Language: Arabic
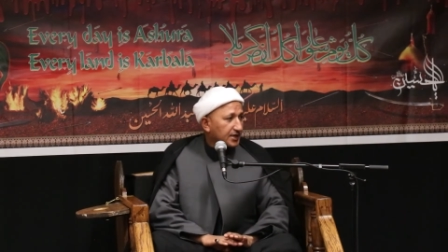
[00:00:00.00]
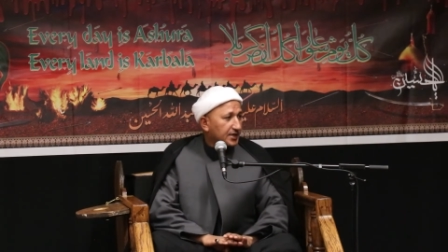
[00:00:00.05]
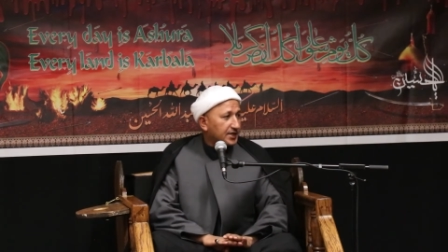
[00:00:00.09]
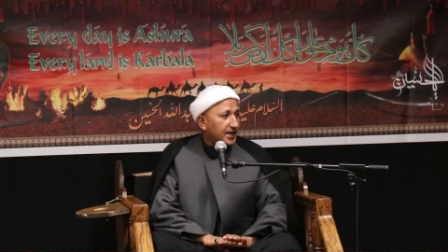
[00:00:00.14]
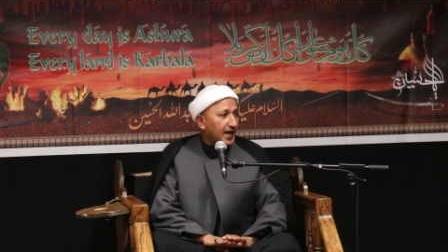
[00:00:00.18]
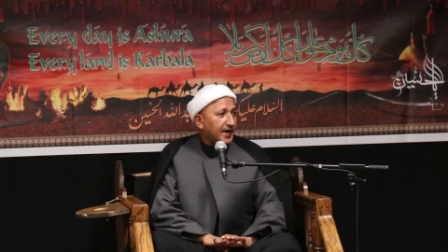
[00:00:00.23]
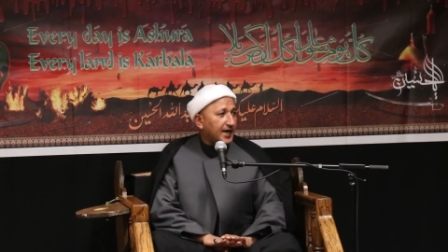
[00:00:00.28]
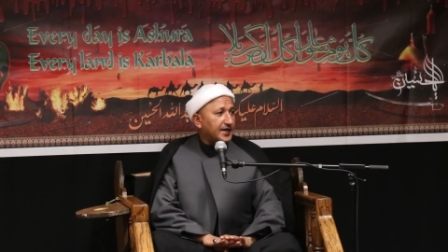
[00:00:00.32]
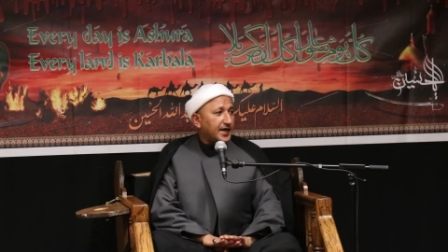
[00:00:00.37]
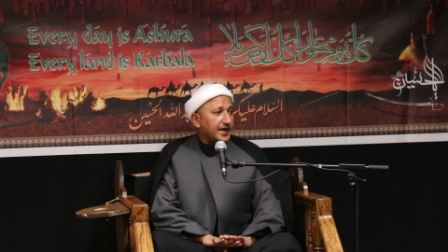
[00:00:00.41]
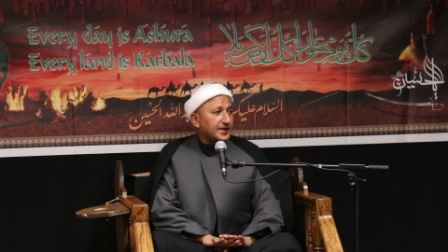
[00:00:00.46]

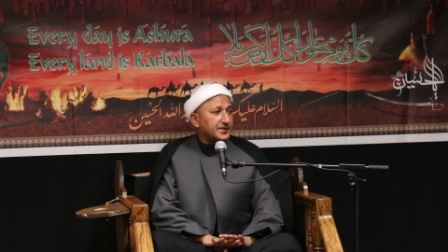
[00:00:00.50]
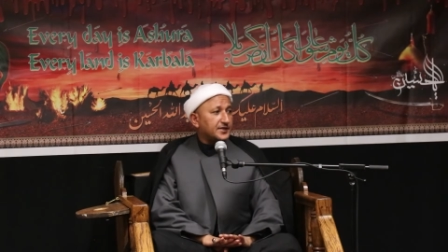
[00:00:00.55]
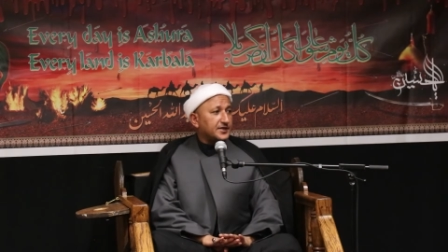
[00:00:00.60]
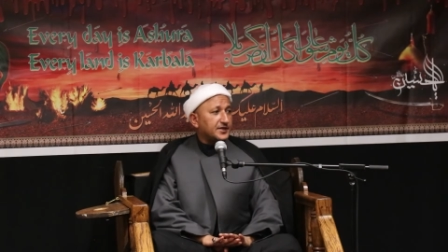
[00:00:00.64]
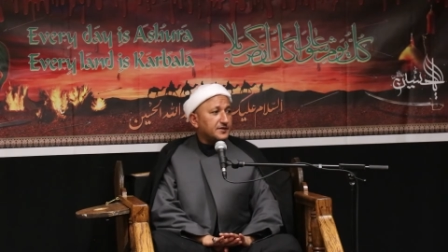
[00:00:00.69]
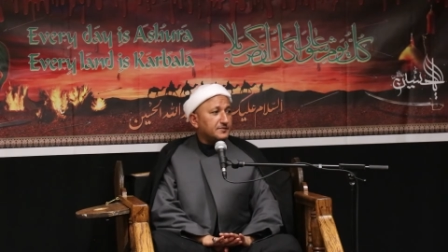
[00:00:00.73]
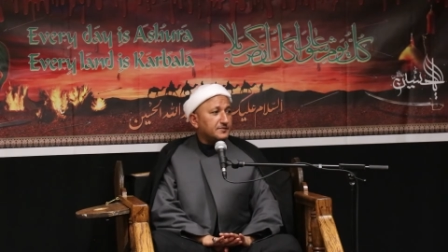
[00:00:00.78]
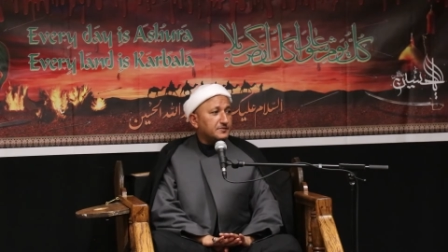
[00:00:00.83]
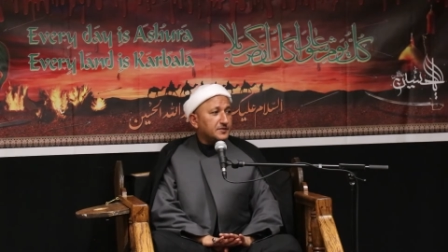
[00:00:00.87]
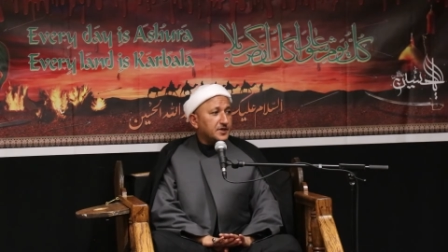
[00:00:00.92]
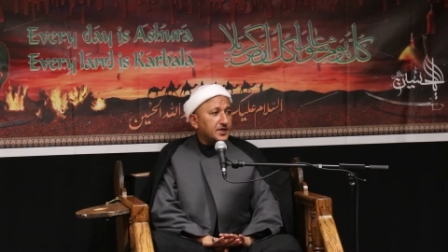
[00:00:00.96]

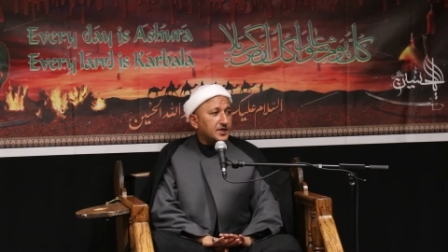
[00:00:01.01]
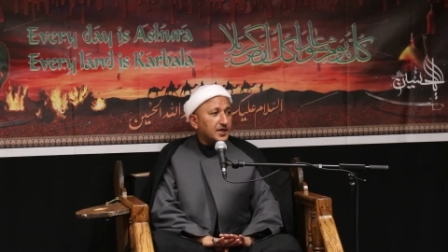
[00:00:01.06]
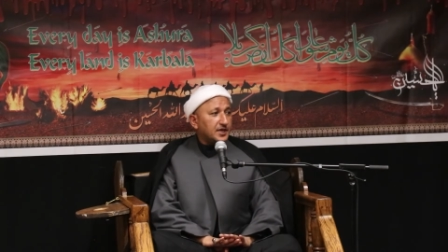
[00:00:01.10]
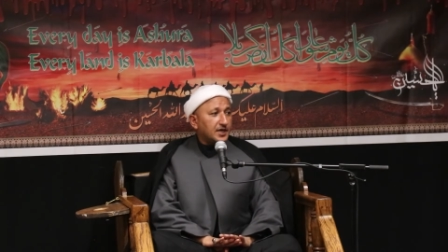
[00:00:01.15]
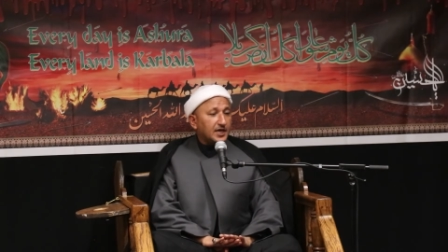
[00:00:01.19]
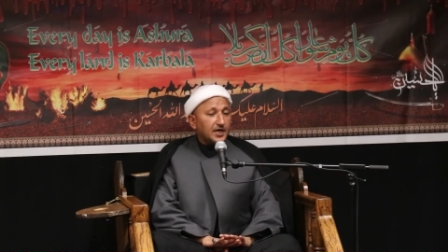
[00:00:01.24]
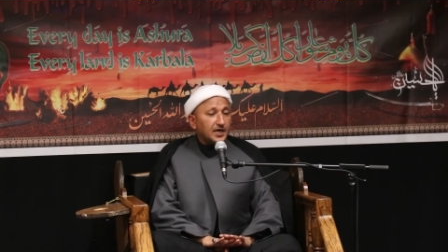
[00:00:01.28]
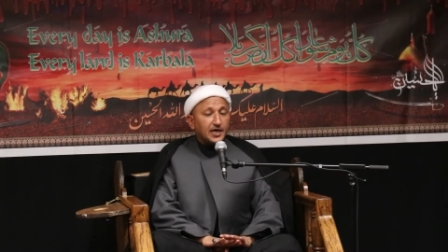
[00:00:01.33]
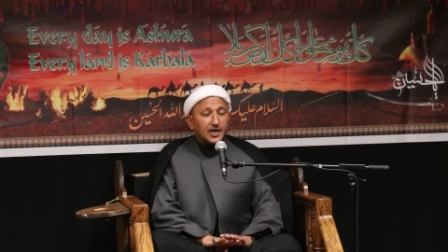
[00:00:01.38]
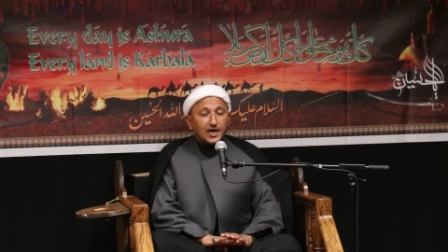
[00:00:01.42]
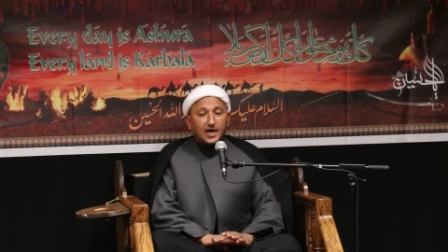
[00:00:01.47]
لحياتهم
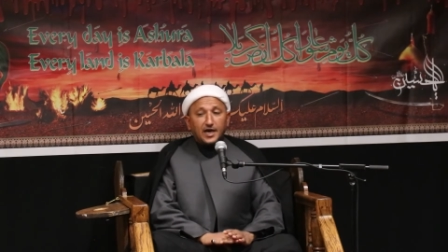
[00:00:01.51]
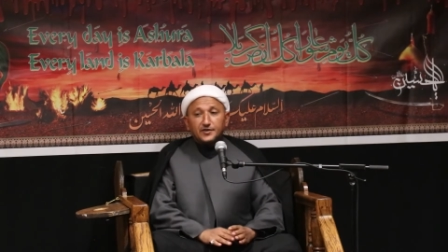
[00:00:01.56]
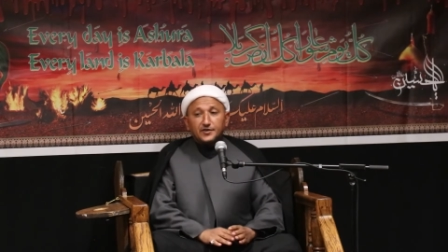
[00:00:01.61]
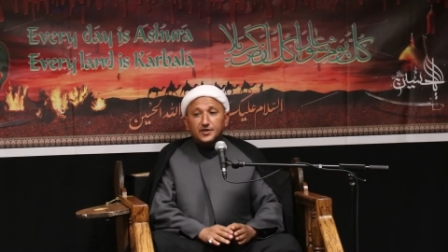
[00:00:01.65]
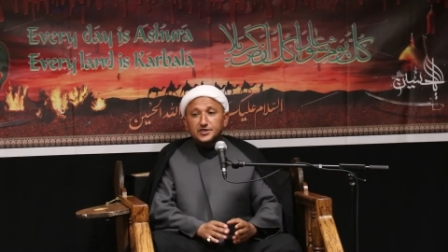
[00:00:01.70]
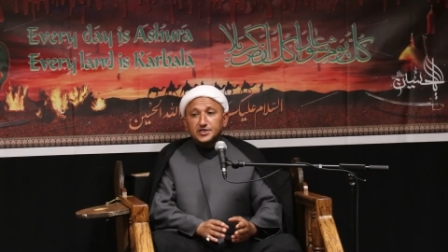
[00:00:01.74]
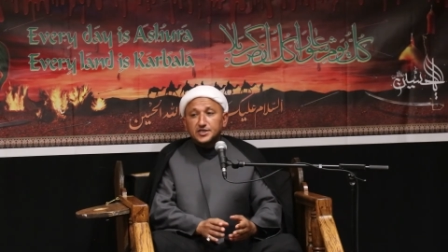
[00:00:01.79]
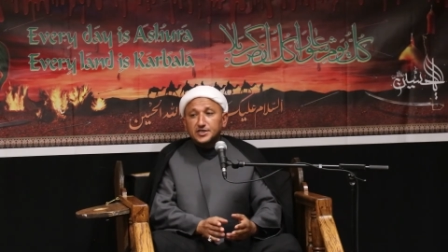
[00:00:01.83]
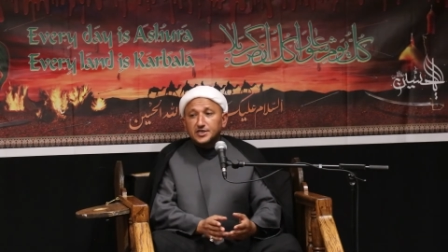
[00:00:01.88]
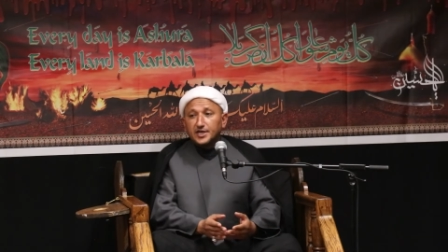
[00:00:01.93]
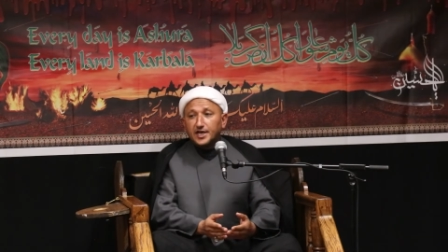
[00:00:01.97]

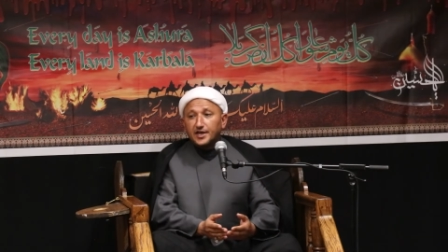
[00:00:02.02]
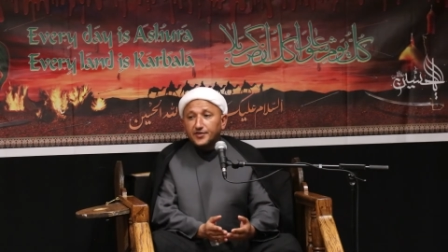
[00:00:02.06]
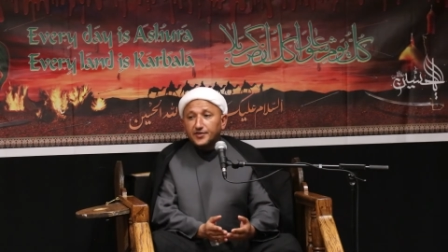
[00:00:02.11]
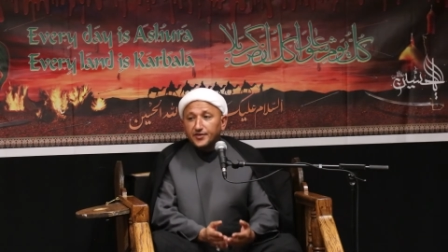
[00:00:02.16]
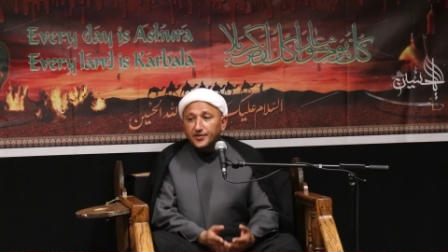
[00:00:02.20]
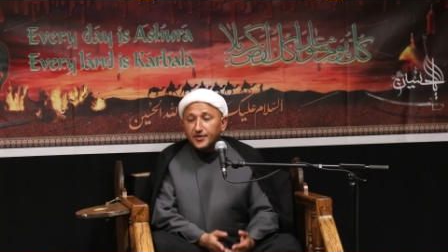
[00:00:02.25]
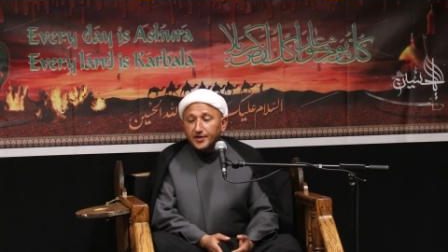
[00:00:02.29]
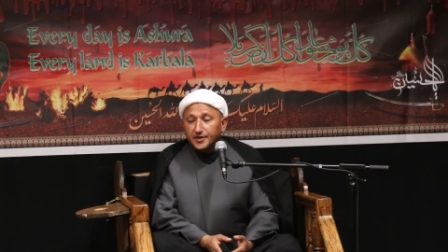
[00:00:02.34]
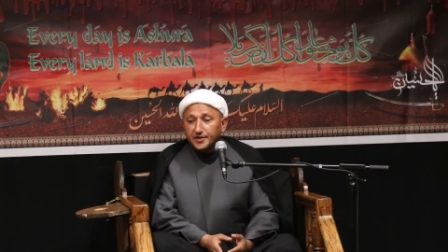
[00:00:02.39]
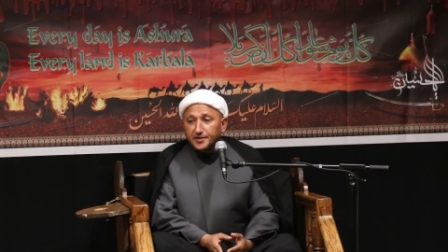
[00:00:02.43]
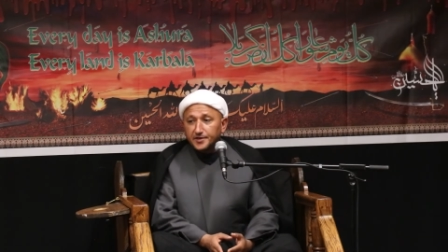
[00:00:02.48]
هذا شيء
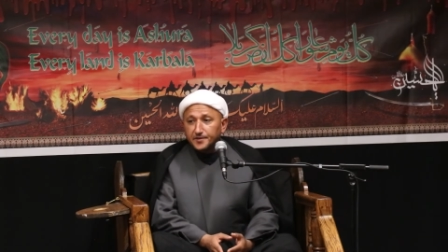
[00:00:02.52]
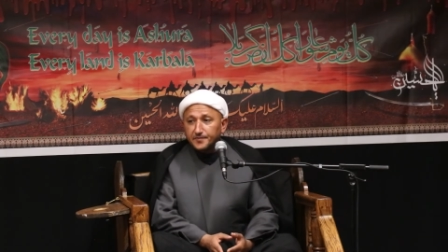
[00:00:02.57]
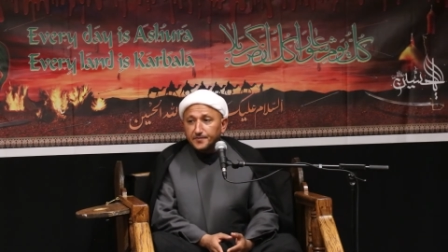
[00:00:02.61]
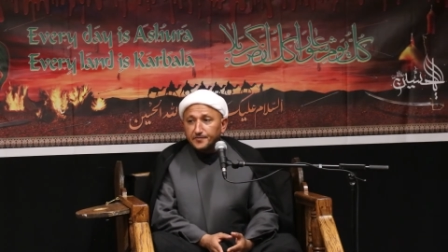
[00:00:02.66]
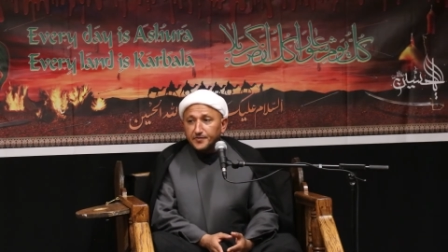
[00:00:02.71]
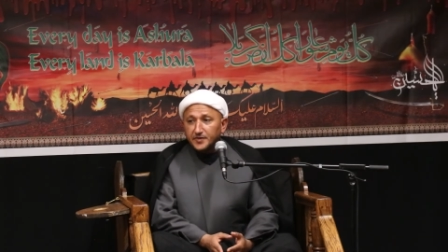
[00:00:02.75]
أثر